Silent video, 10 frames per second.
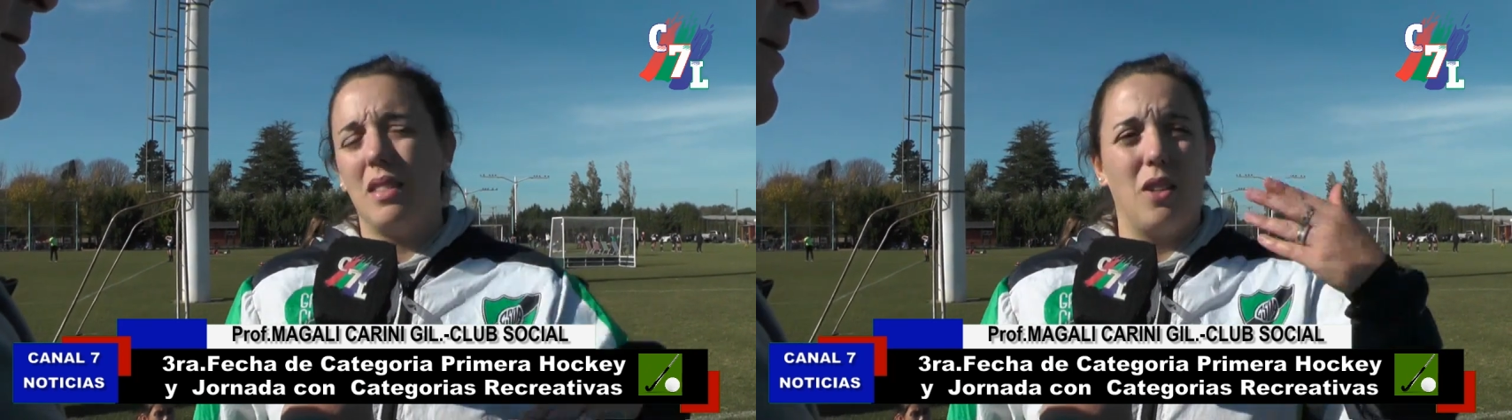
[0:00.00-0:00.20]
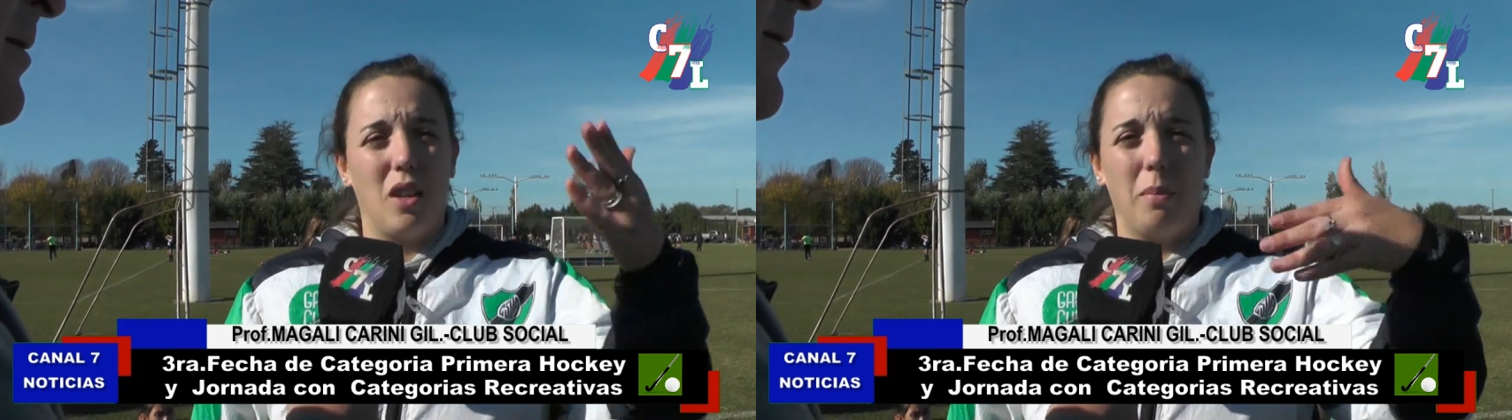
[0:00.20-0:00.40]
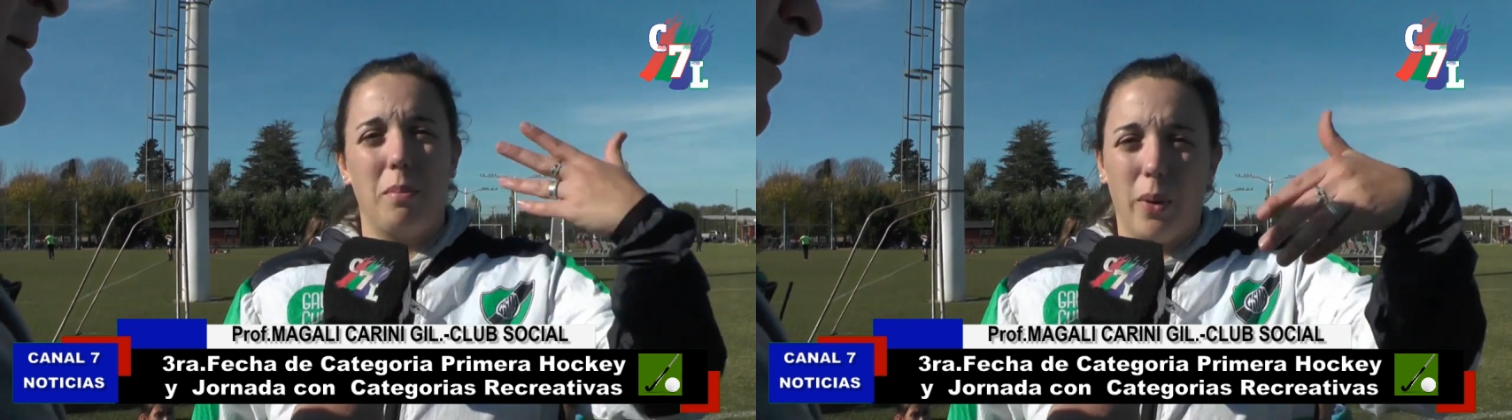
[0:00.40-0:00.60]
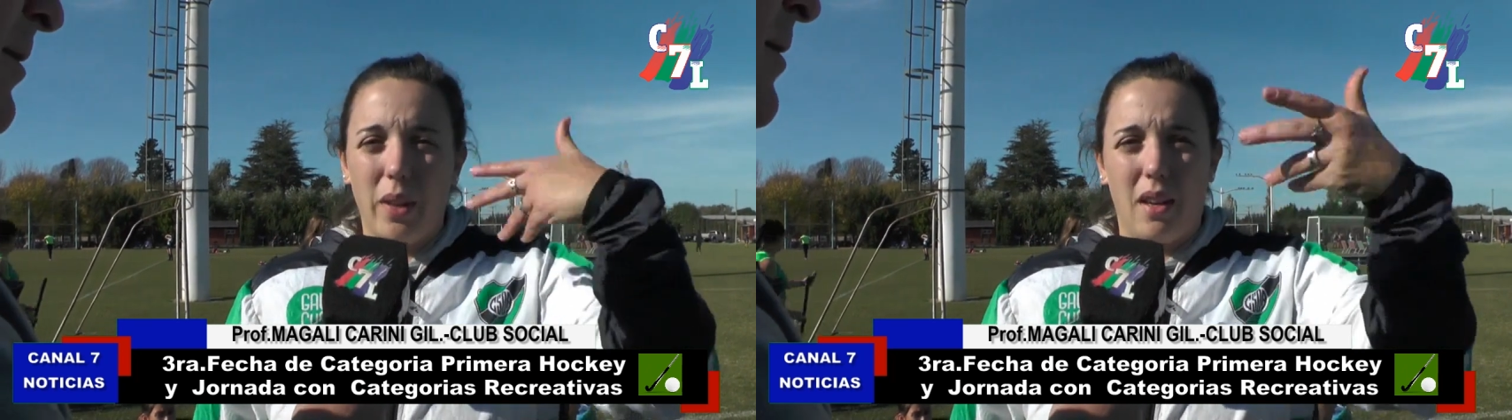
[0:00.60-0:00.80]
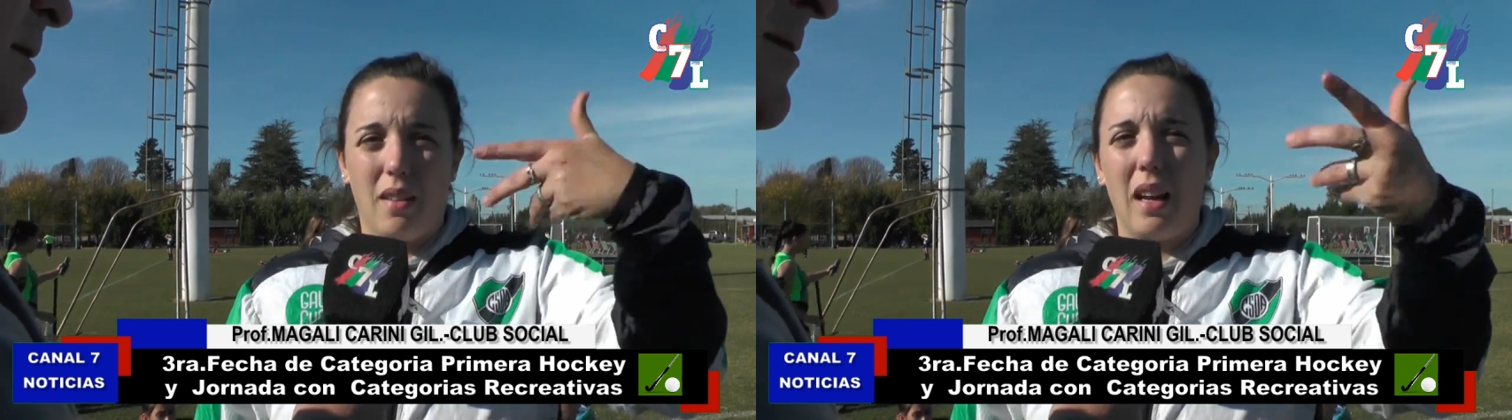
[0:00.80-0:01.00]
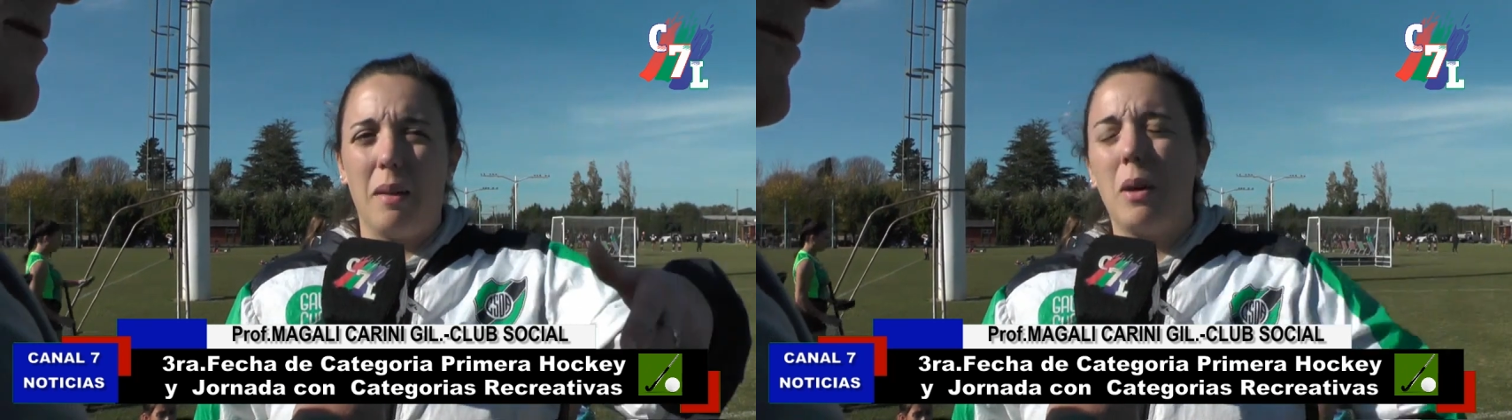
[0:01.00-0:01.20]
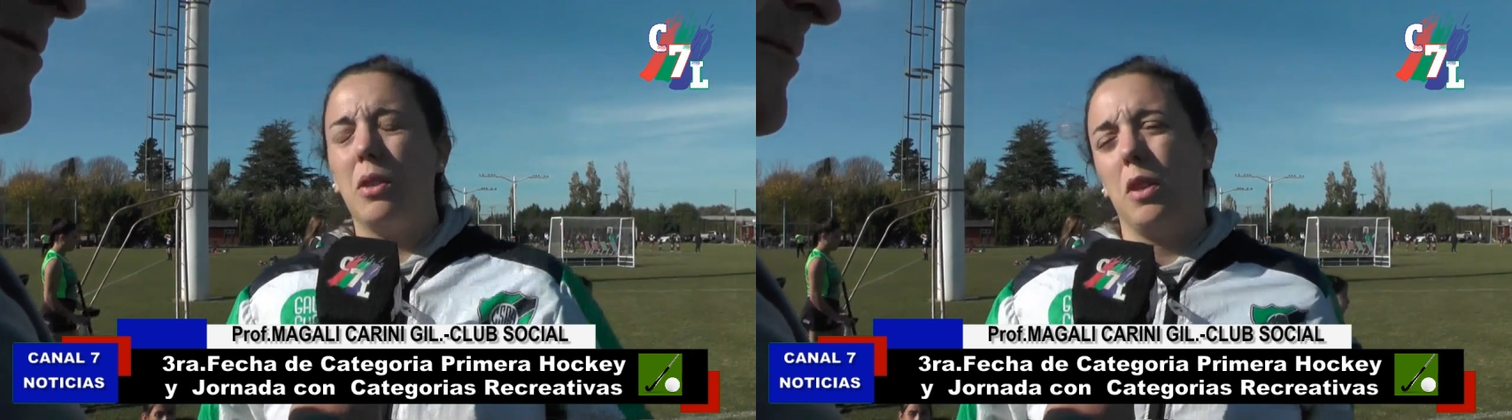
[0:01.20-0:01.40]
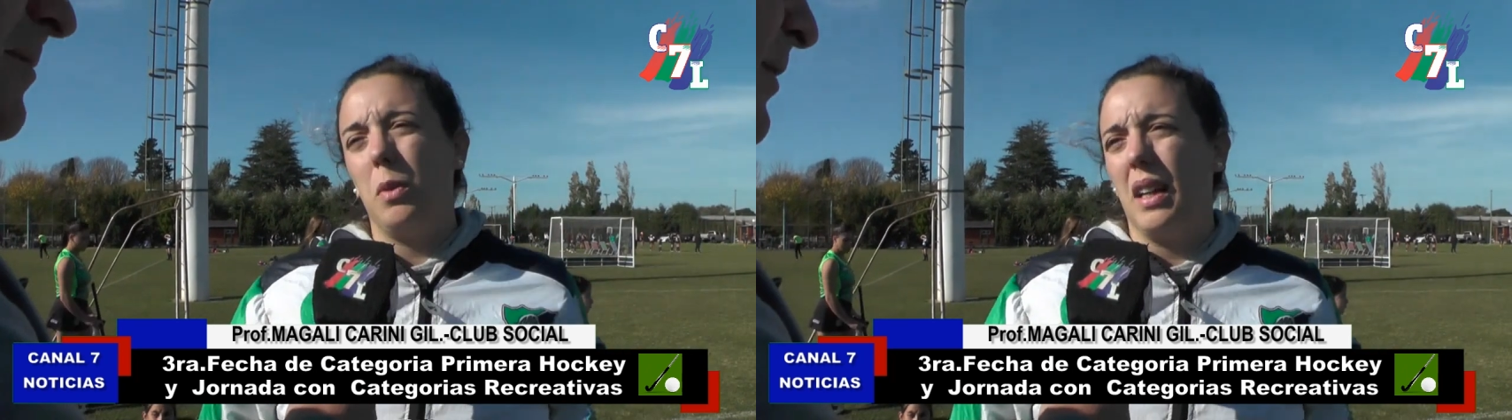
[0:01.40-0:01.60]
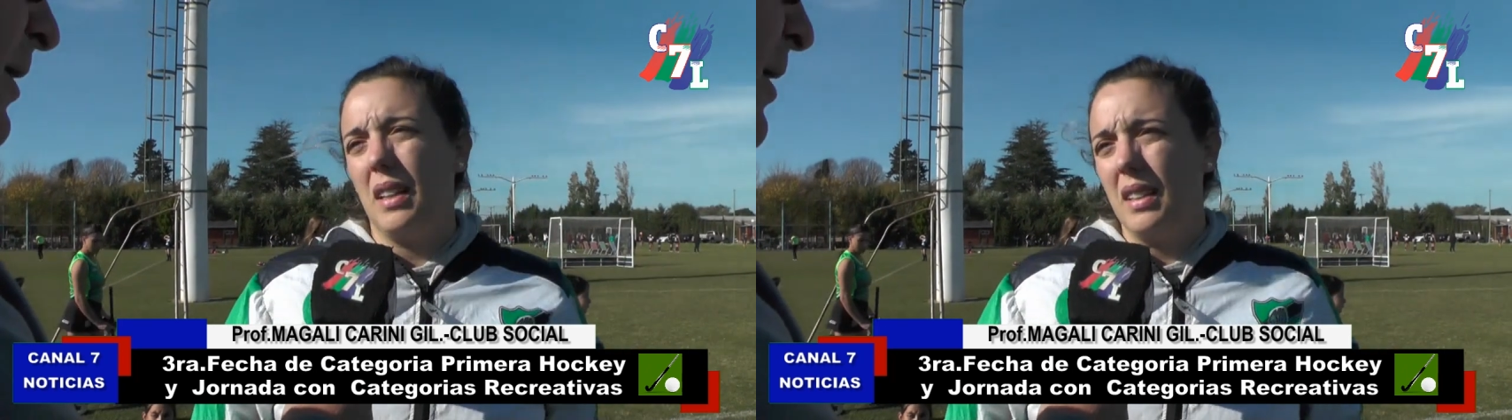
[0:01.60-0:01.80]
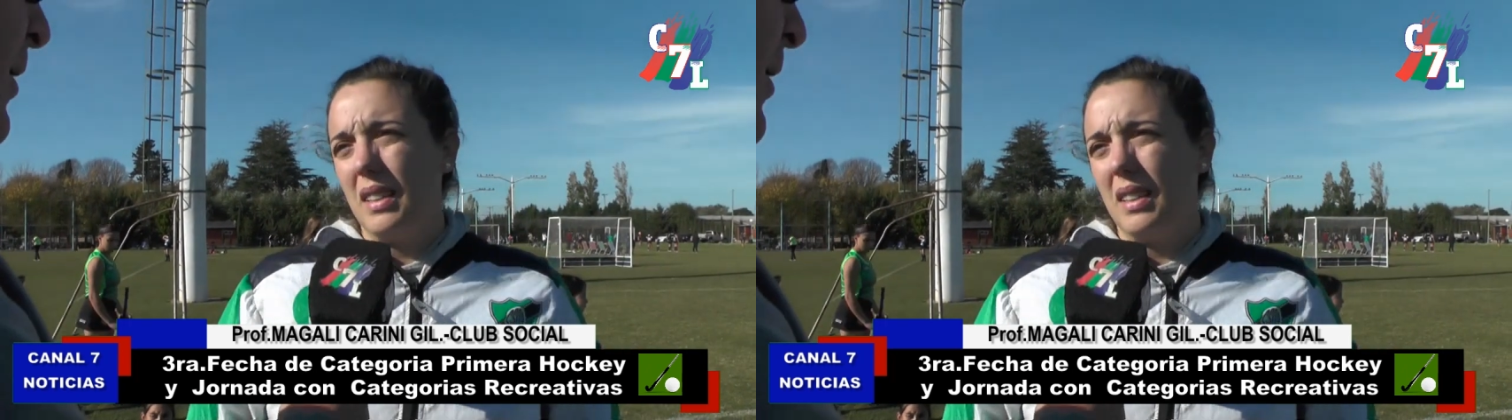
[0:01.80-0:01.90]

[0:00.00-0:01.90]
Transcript: sino que poder darle más continuidad.